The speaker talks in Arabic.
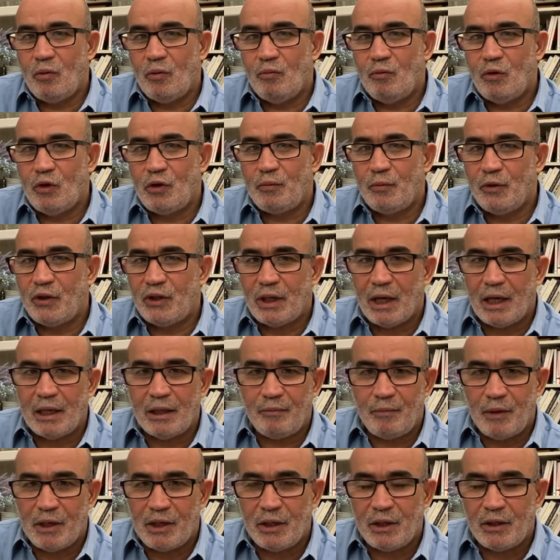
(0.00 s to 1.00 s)
مش
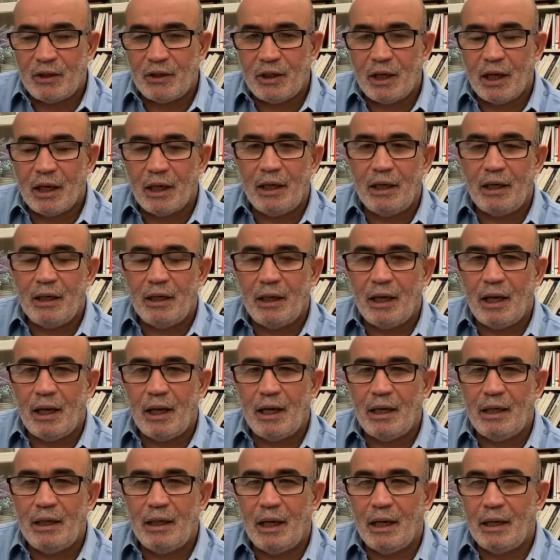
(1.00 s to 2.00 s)
مستعد باش يستقيل
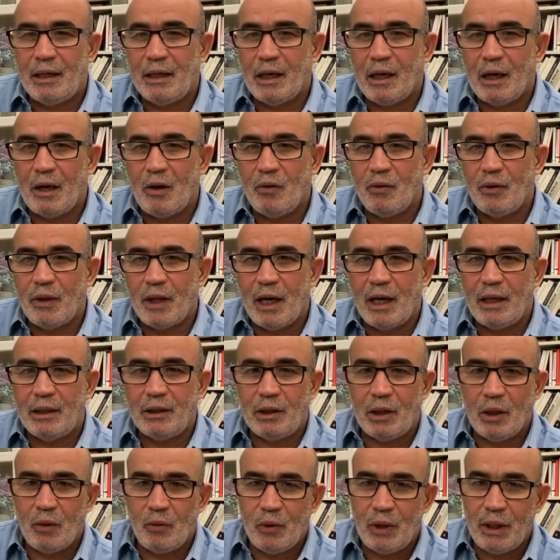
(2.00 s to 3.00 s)
الآن لأن الأوضاع
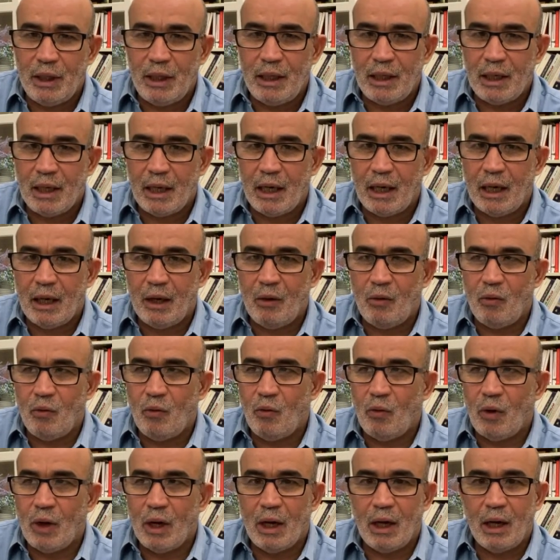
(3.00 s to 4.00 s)
الدولية
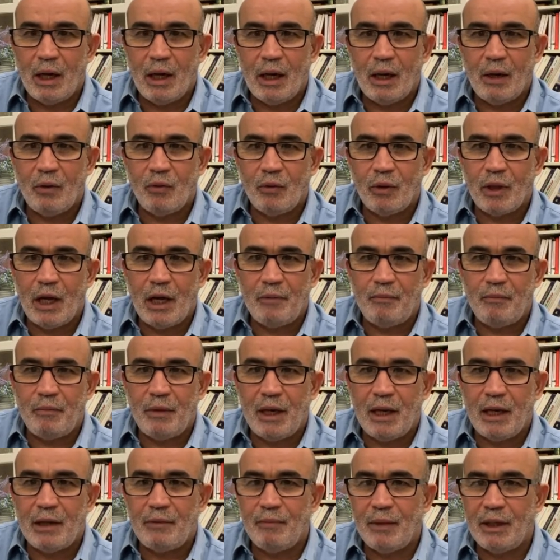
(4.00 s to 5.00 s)
وأوضاع
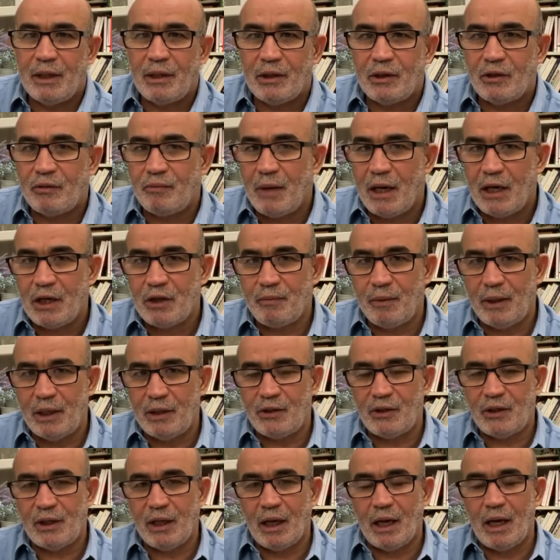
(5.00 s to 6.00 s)
البلاد ما تسمحش
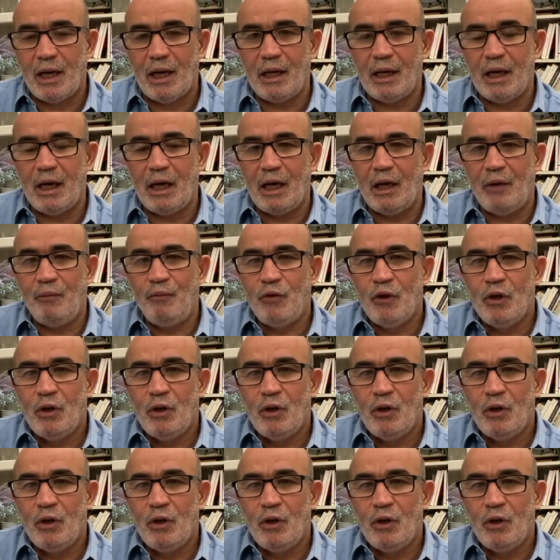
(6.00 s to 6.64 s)
بالاستقالة